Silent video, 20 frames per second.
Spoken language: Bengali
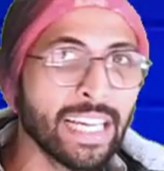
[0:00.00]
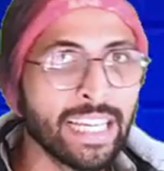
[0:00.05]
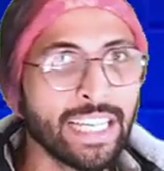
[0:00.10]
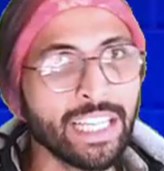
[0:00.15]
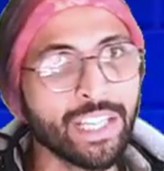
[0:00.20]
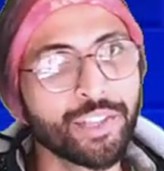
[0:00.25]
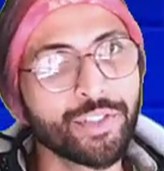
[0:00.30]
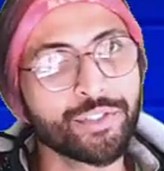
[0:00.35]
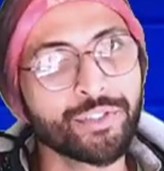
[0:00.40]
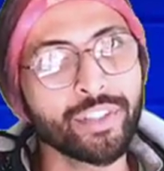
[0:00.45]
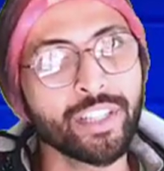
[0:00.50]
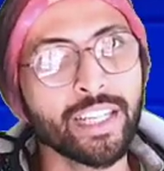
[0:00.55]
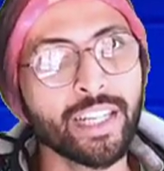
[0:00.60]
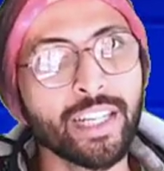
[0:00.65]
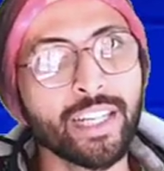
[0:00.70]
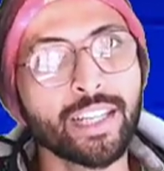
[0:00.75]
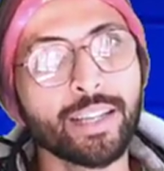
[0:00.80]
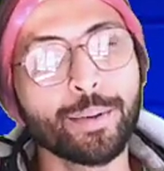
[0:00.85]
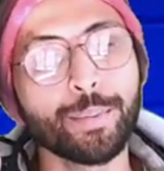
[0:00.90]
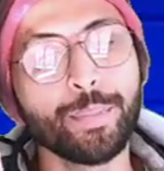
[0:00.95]
হিস্ট্রির
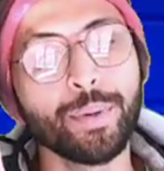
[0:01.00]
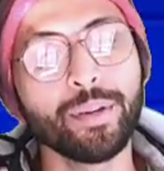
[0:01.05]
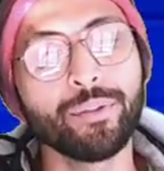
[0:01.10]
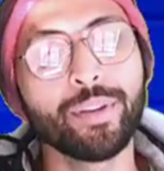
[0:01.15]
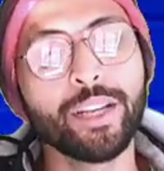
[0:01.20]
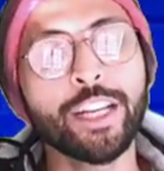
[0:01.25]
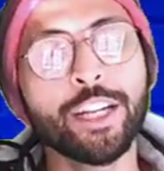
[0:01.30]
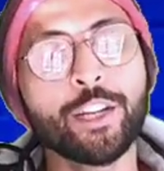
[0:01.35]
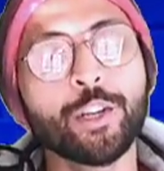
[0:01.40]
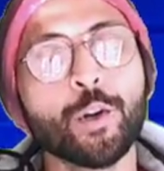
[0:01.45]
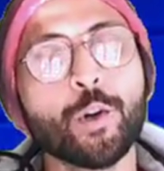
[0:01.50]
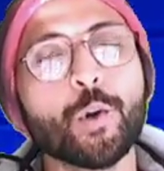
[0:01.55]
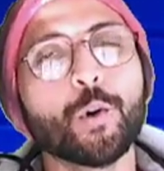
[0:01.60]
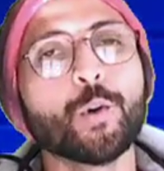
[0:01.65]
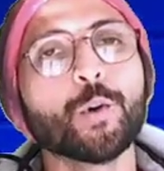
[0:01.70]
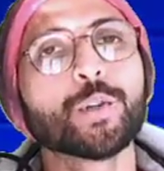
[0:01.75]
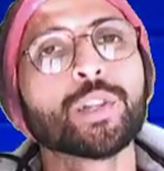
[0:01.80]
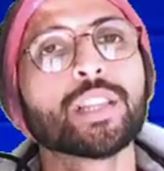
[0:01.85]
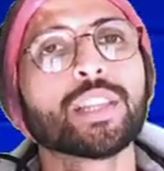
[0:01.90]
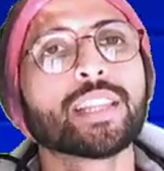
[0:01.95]
বিভিন্ন
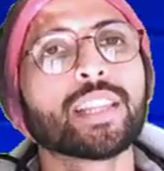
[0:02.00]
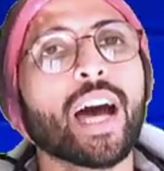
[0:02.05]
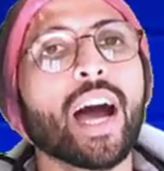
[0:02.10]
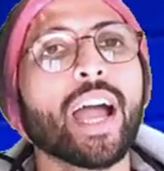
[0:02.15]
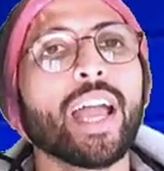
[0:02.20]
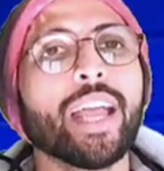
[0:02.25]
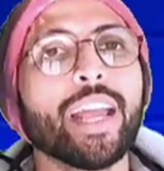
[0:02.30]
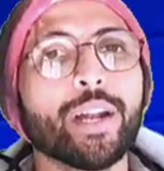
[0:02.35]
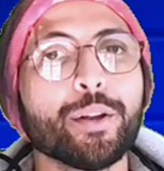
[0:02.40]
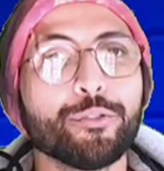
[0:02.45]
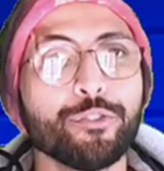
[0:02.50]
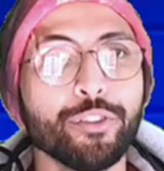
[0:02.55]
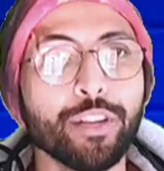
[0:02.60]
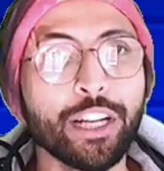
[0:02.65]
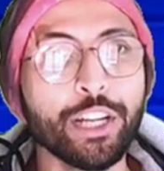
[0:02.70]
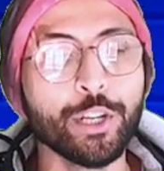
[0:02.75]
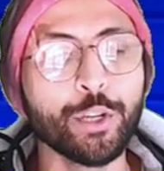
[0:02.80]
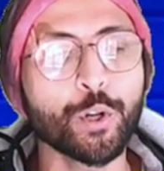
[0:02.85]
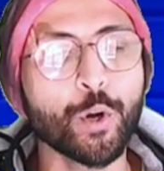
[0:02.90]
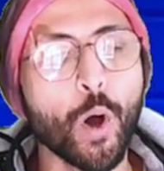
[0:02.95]
অধ্যায়ের
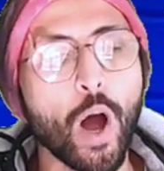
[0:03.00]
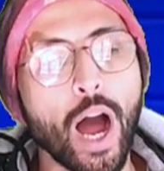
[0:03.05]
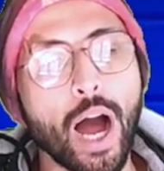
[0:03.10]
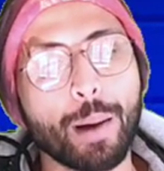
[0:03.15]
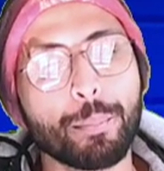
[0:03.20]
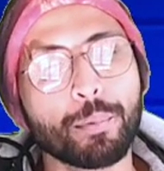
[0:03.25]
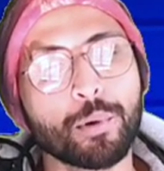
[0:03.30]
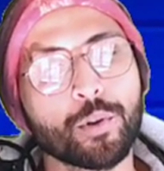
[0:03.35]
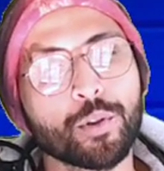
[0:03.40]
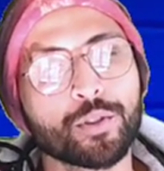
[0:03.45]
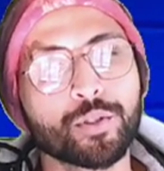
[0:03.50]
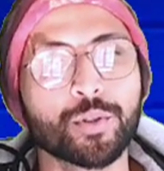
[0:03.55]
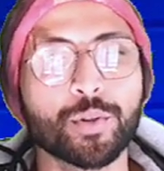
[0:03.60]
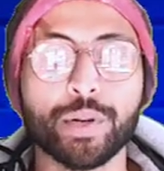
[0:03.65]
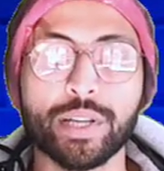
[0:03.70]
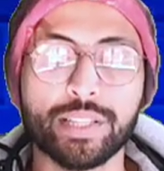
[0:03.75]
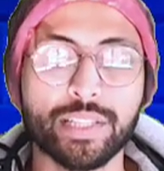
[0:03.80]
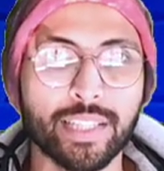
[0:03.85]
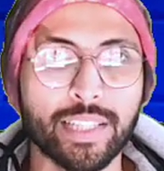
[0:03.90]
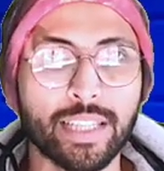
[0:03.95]
ভিডিও আপলোড
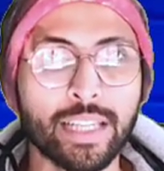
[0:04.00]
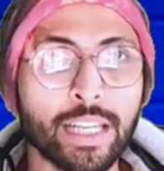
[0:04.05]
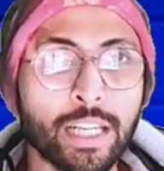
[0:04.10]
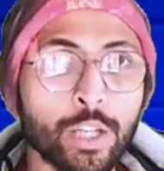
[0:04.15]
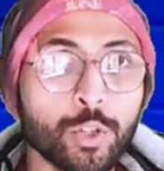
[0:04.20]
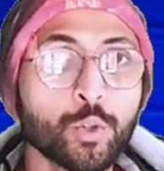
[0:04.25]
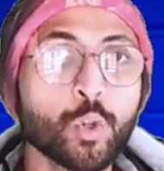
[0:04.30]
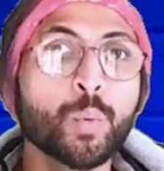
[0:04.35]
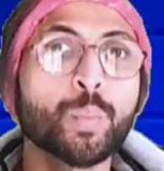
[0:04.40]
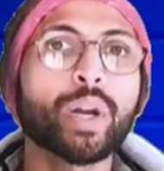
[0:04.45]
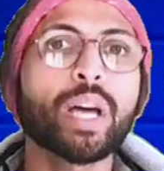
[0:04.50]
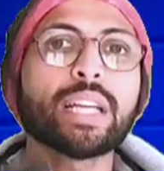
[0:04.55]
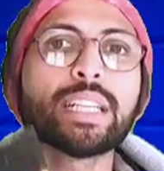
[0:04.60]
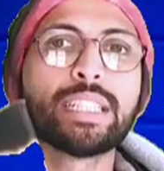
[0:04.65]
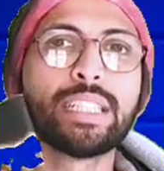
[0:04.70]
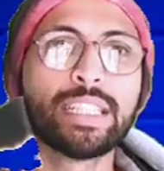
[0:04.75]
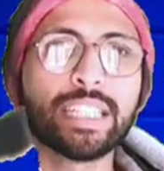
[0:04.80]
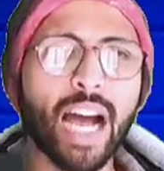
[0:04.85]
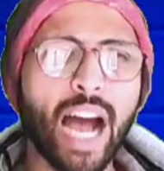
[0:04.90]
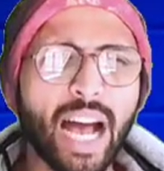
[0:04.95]
করেছি তোমরা
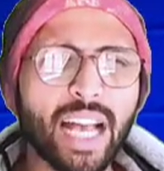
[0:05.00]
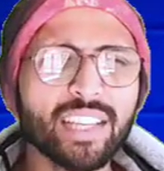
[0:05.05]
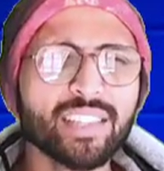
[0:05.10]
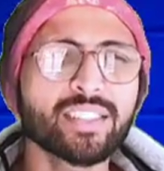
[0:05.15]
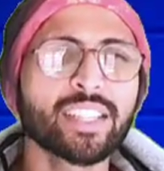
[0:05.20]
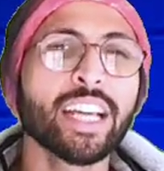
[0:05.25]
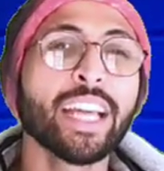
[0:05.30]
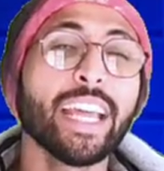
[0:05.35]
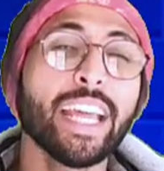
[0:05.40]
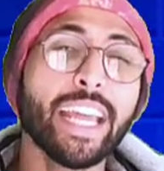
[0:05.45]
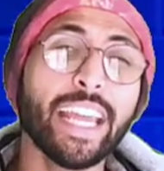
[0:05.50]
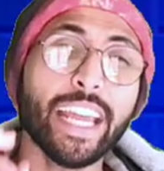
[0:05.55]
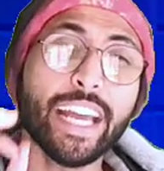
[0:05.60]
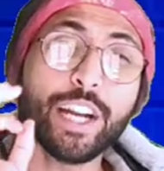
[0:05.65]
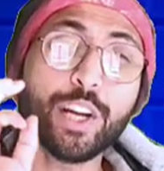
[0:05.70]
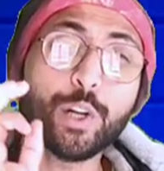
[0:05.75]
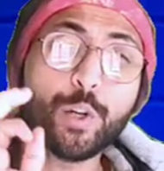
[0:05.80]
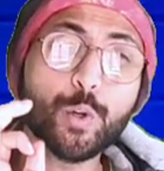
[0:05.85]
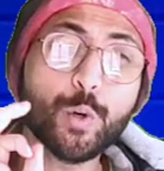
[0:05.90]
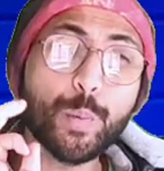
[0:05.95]
জাস্ট
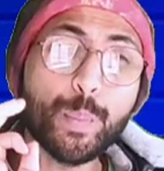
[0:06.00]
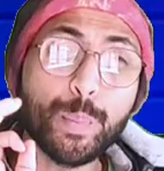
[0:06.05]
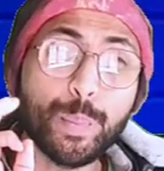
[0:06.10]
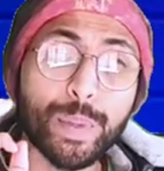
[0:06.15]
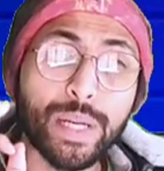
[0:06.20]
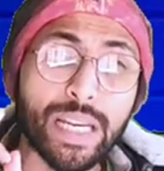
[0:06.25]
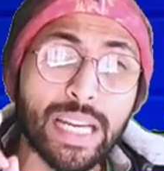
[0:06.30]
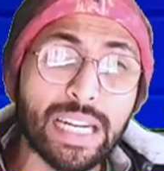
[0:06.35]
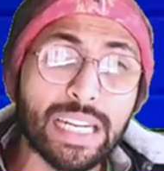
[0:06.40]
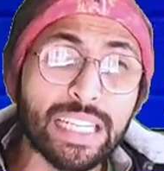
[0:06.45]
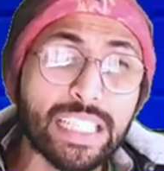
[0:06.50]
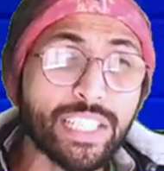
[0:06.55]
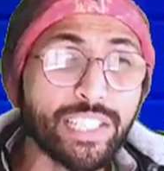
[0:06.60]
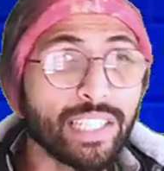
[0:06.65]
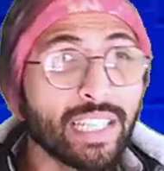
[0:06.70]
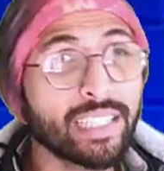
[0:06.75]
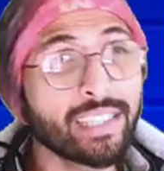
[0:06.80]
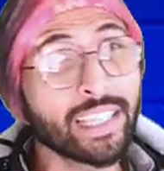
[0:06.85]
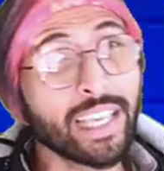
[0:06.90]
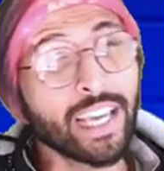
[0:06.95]
একটু
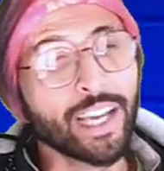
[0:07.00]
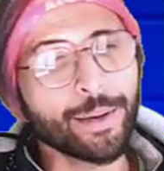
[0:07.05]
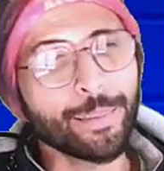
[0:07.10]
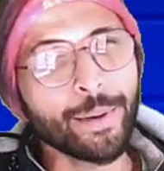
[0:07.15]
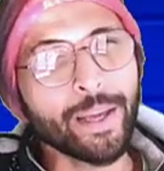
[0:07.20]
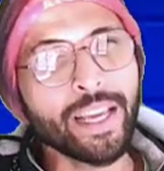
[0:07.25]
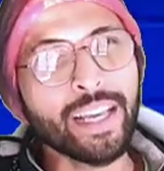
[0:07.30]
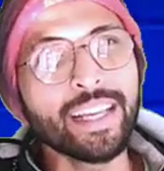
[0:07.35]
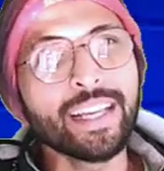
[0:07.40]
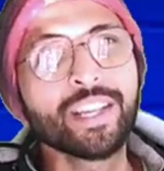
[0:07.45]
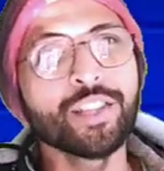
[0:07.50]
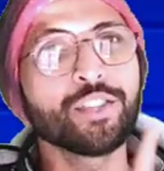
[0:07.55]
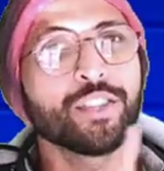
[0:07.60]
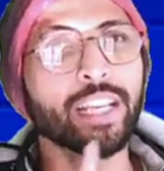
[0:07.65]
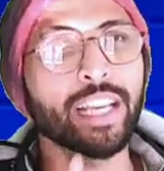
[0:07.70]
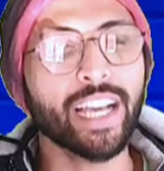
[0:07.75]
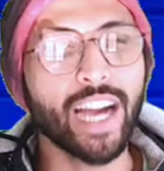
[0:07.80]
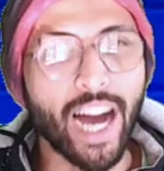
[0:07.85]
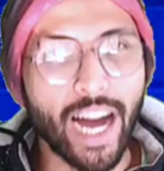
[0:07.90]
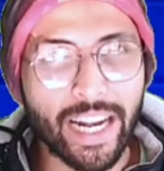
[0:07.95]
প্লেলিস্টে দেখবে
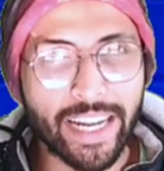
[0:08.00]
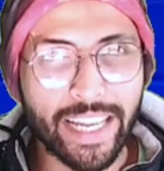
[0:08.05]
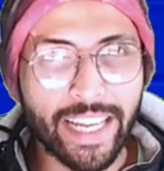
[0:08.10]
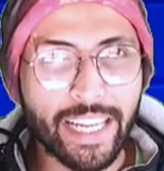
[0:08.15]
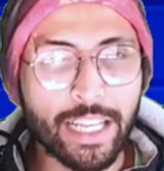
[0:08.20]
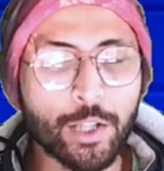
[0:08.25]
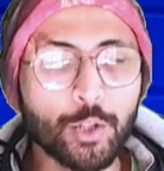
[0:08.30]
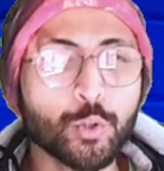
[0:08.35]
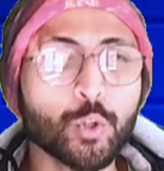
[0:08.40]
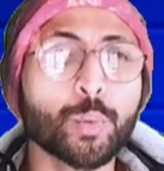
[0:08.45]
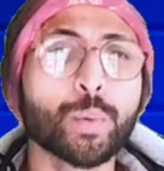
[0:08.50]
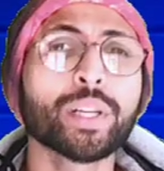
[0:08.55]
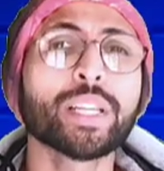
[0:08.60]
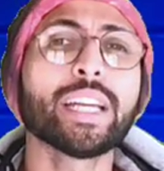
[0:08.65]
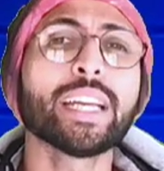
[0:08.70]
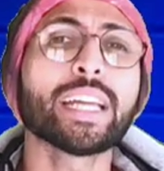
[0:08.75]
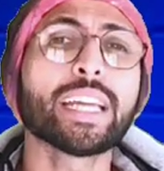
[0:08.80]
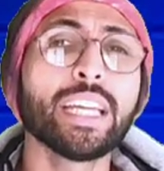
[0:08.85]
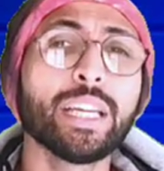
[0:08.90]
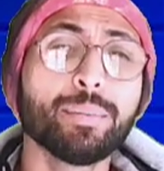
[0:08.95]
যেখানে
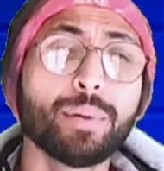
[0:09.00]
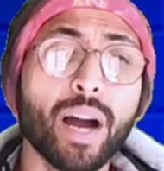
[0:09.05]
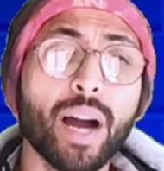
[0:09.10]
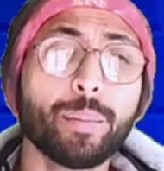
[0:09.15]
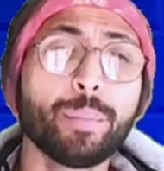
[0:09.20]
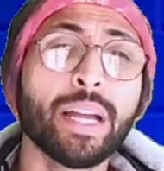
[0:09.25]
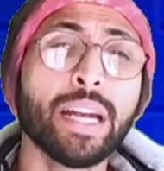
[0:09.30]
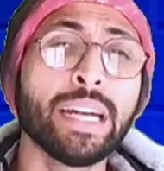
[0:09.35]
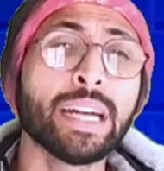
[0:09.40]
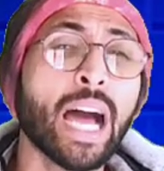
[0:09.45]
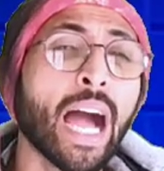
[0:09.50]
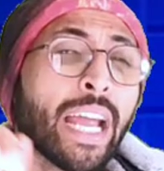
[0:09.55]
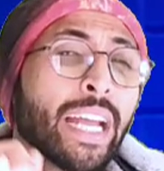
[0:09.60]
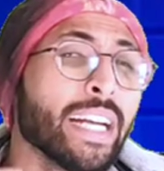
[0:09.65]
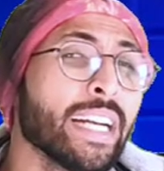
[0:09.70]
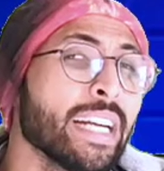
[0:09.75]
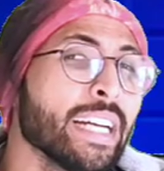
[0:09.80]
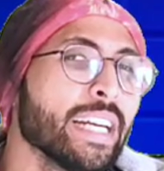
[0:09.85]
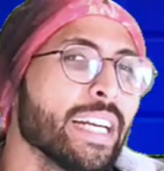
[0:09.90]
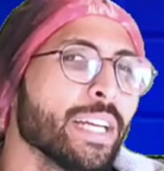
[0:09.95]
তোমাদের কিভাবে
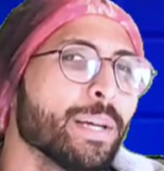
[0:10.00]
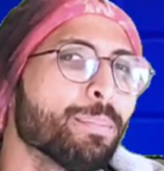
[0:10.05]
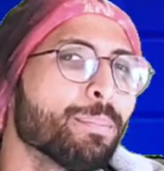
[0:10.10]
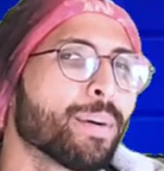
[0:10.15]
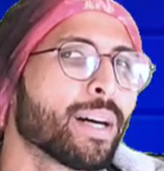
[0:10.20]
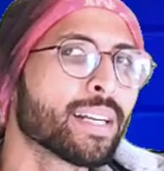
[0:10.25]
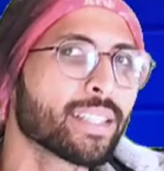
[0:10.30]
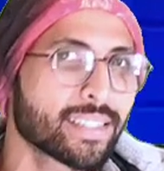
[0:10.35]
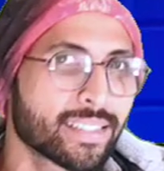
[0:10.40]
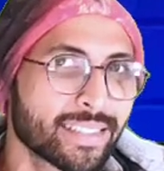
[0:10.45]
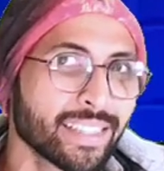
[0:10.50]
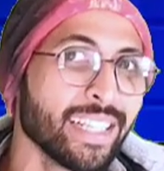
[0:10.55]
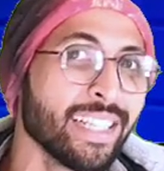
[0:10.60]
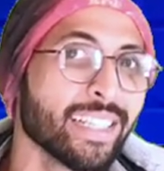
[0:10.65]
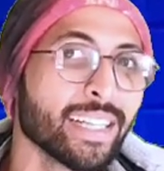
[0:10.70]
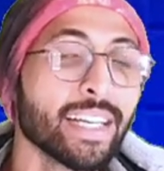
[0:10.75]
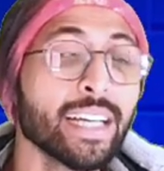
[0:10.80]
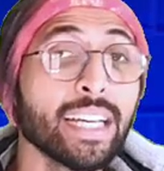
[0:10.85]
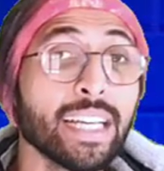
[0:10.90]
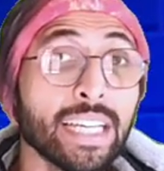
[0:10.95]
নাইনটি
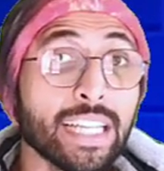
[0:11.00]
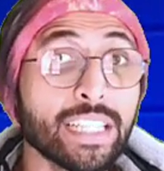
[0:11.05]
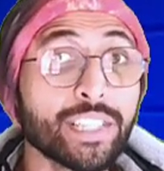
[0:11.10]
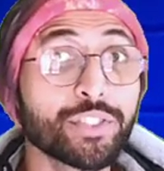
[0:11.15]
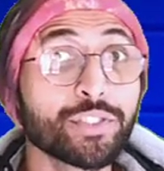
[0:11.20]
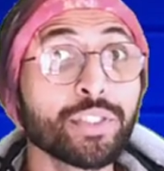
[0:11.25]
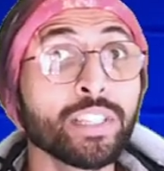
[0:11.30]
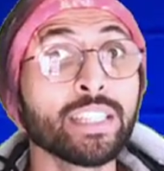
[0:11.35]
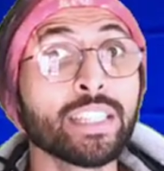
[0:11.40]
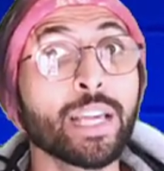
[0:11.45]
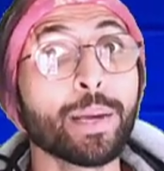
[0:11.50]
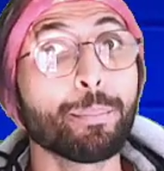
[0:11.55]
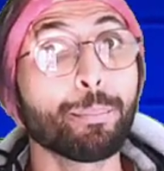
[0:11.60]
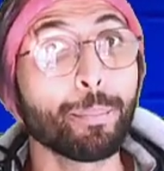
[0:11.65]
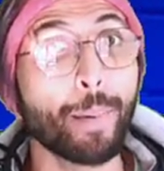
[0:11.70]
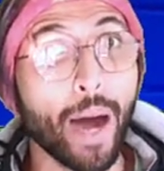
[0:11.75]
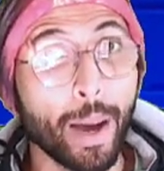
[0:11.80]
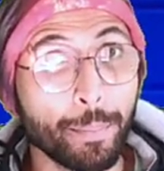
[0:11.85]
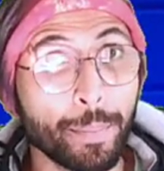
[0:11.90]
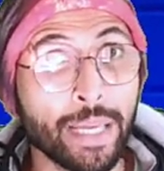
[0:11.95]
পারসেন্ট হিস্ট্রিতে
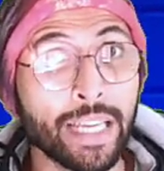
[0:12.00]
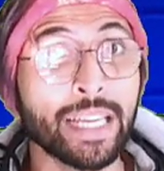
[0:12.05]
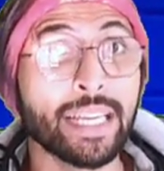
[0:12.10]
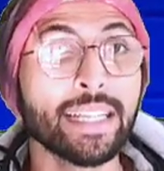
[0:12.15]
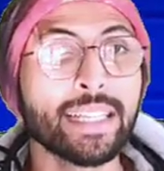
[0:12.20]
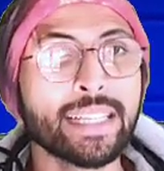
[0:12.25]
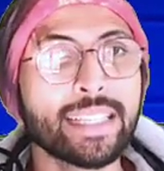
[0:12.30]
পাবে